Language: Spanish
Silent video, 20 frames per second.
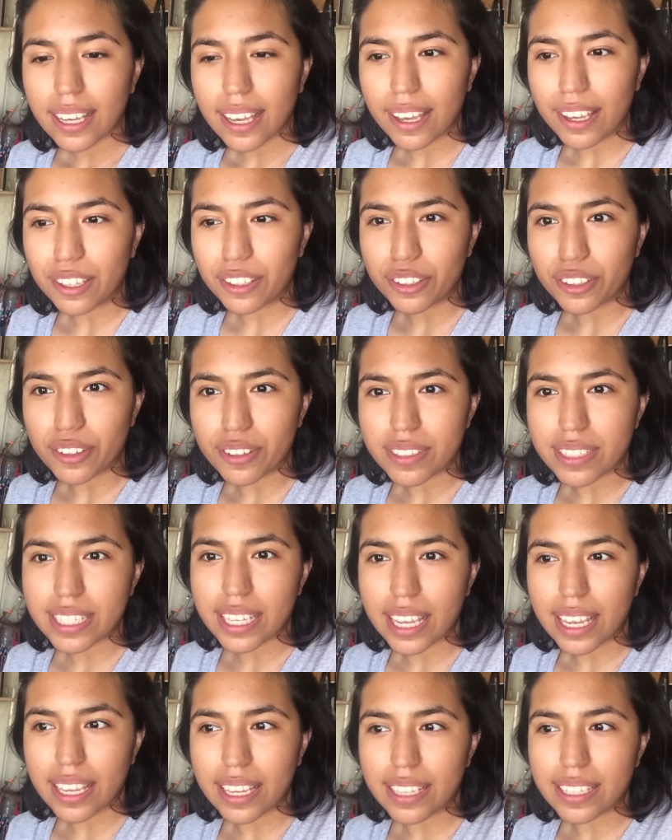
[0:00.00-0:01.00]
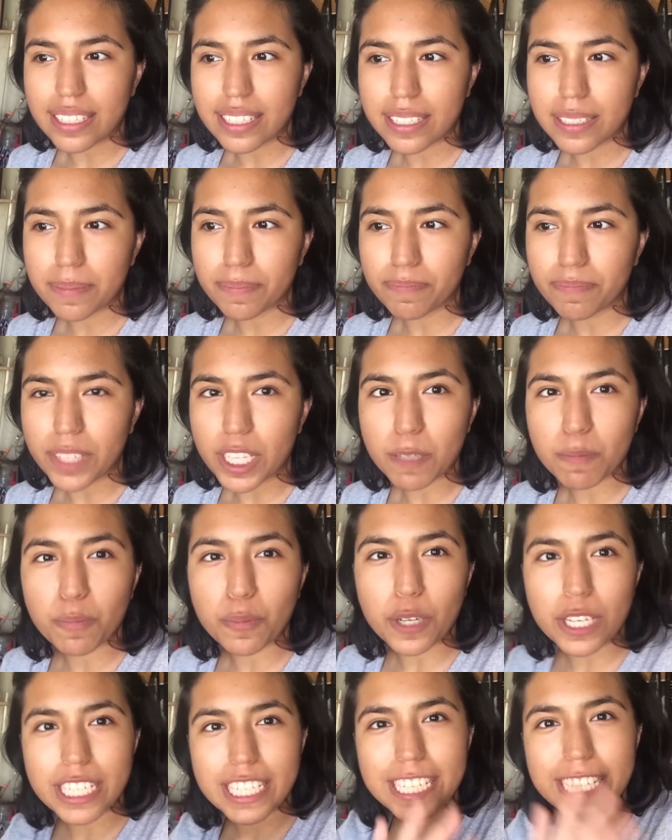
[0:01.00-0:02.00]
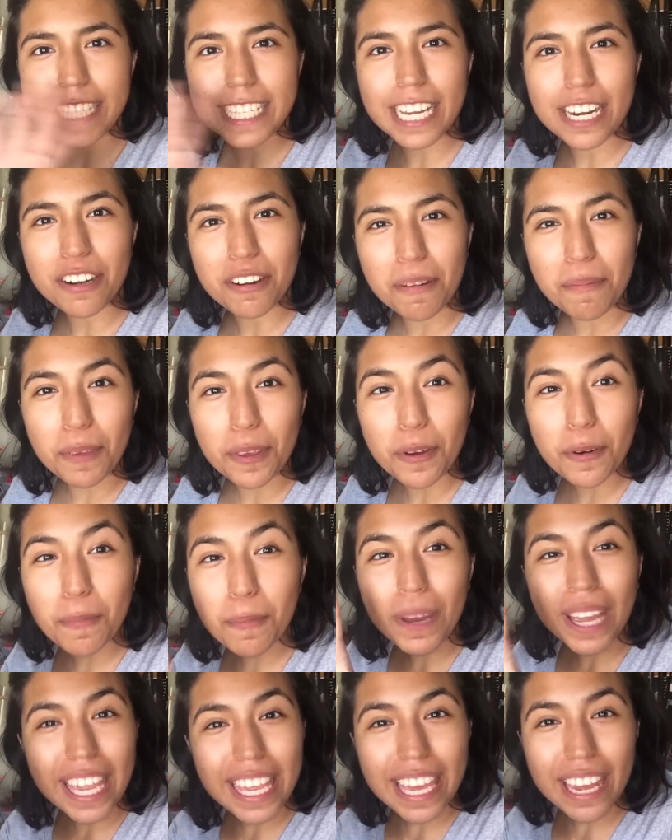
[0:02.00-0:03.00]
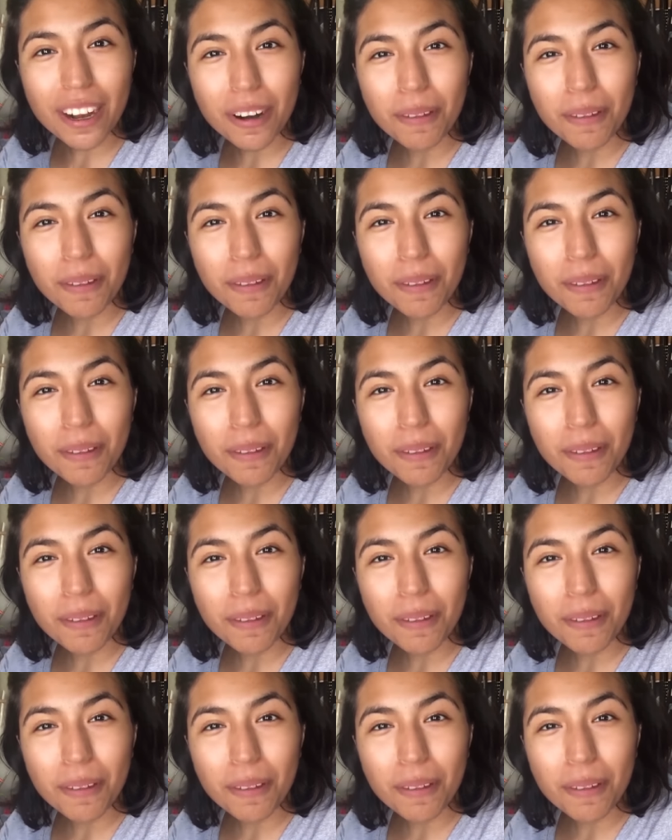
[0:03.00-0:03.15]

Entonces, después de esta review, pequeña